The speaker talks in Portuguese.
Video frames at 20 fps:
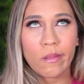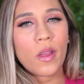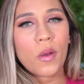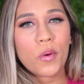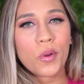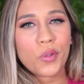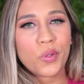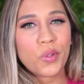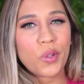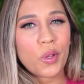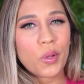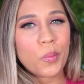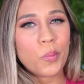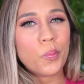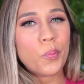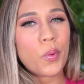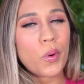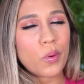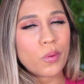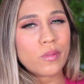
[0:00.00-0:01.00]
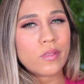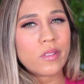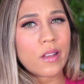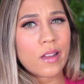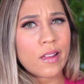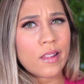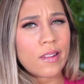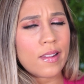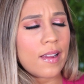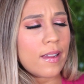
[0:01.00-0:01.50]
Que eu achei um pouco de
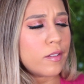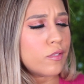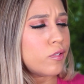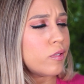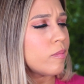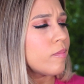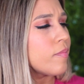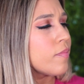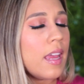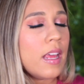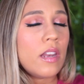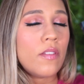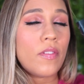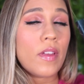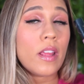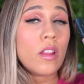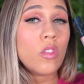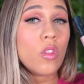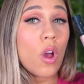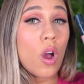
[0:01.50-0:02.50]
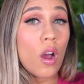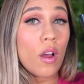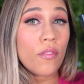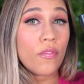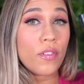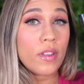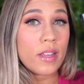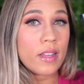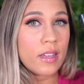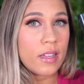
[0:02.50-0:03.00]
sacanagem. Ele vem
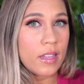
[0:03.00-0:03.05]
9